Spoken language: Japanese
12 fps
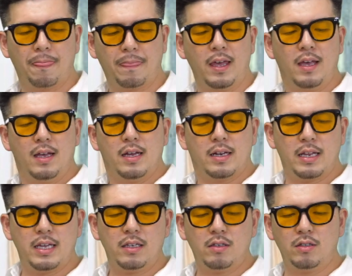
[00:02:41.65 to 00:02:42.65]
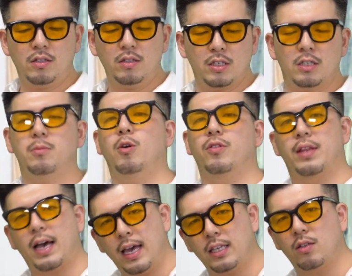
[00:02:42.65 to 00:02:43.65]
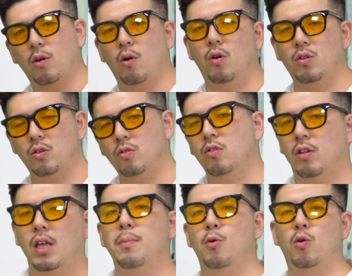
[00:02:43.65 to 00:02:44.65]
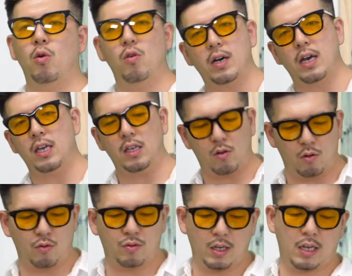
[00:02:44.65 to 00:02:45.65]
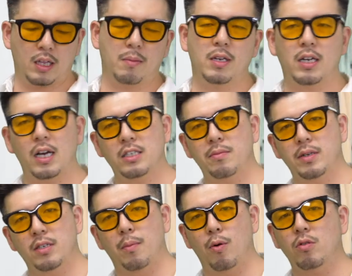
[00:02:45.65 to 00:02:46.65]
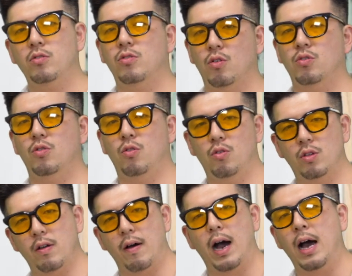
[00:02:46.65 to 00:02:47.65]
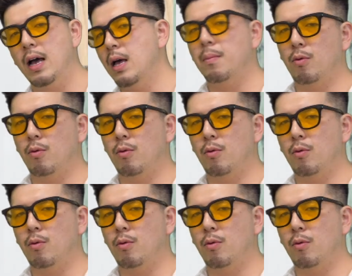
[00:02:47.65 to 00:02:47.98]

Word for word: で、リンク数字にもないということで、もう今回、この2桁目に関しましては、僕の予想法では、